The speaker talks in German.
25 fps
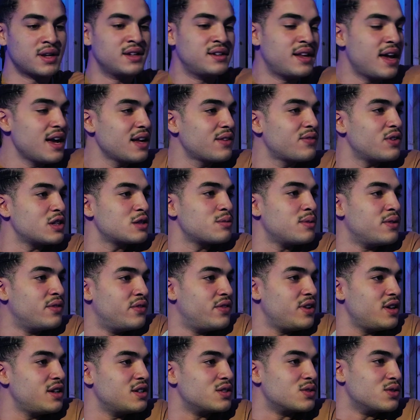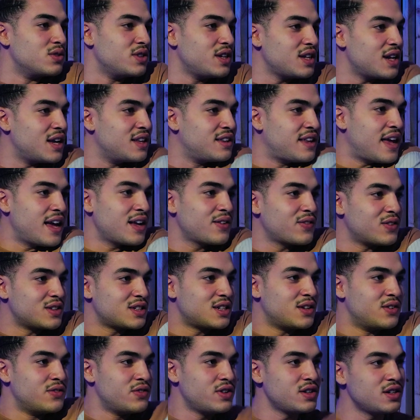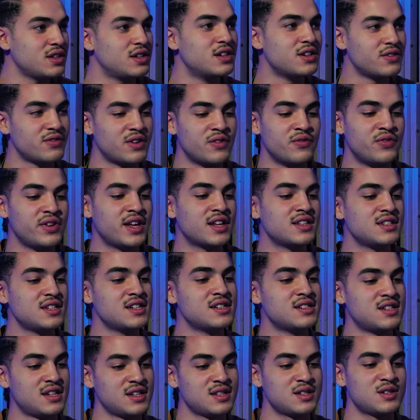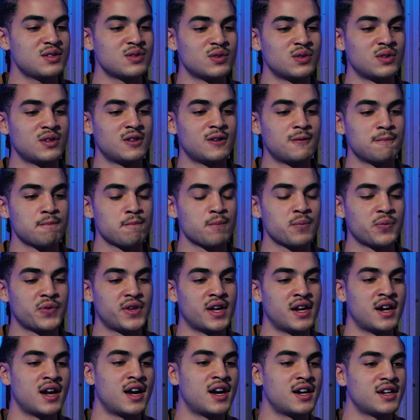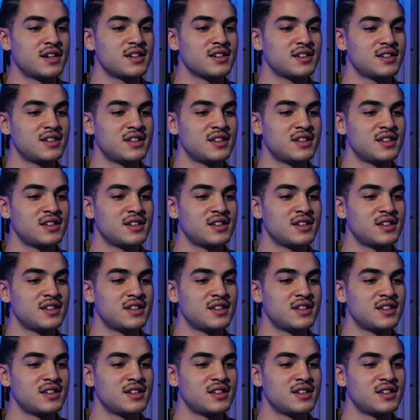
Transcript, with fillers: man denkt, was man will. So jeder denkt, was er will. Wenn wir jetzt hier sitzen und danach